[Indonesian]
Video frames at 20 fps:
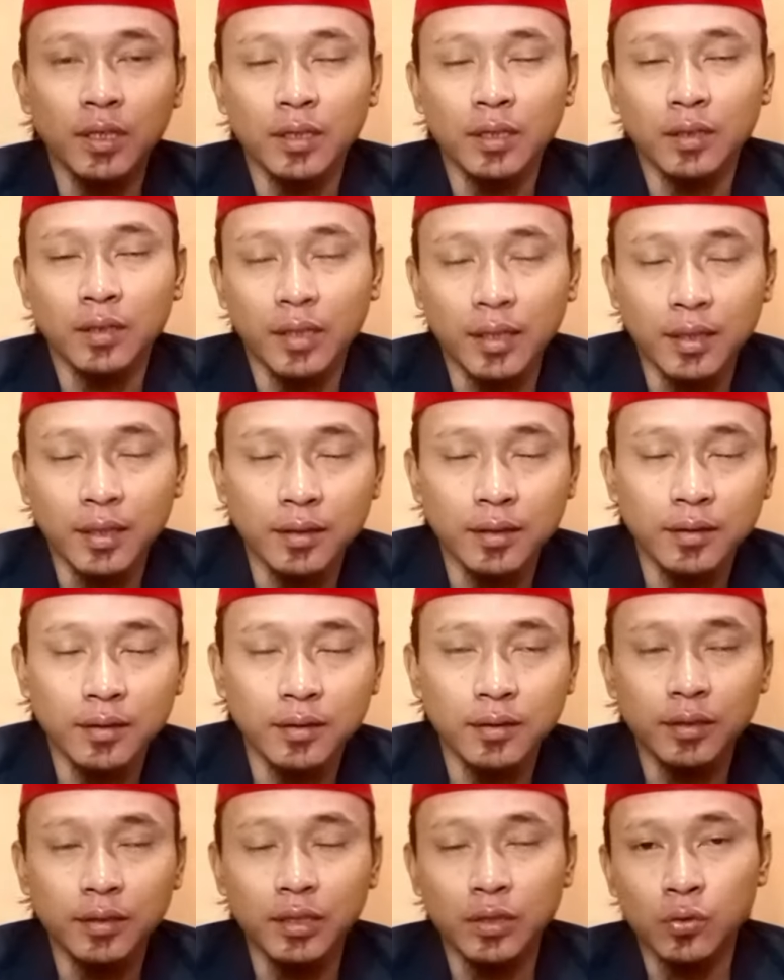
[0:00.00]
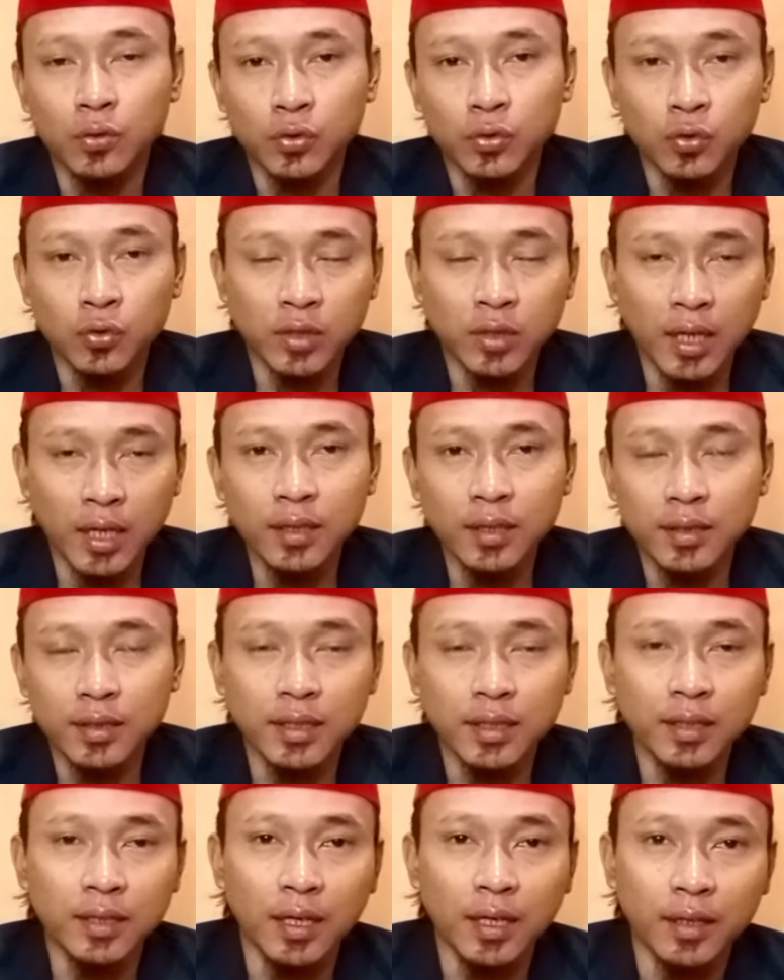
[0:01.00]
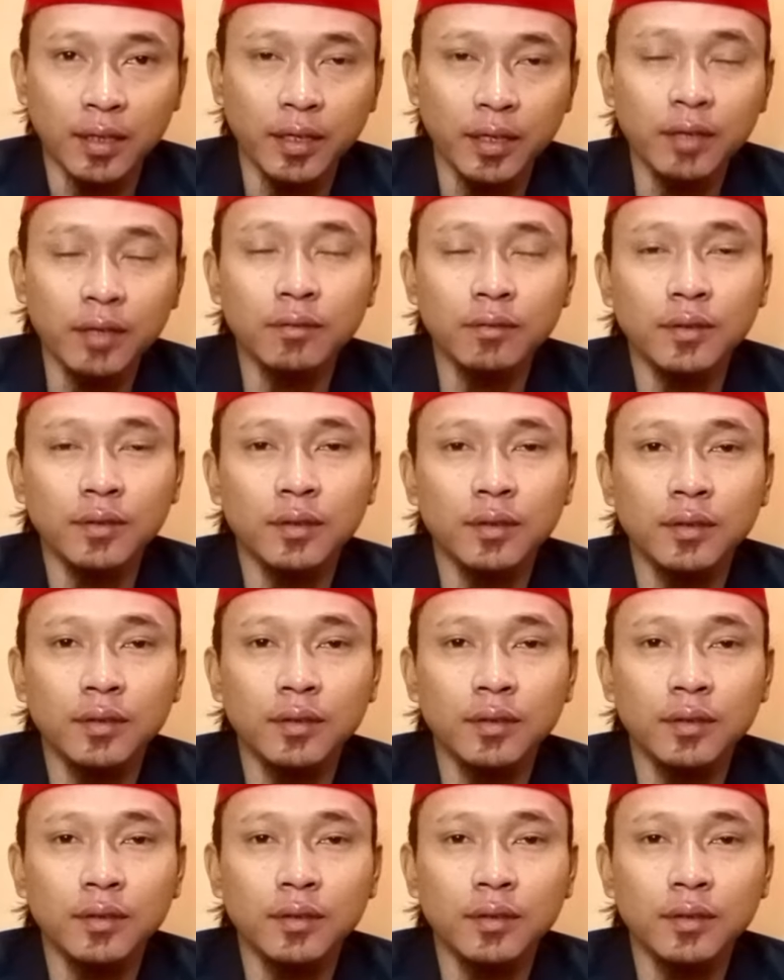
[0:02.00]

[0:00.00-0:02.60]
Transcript: Ya, dikhususkan ke si target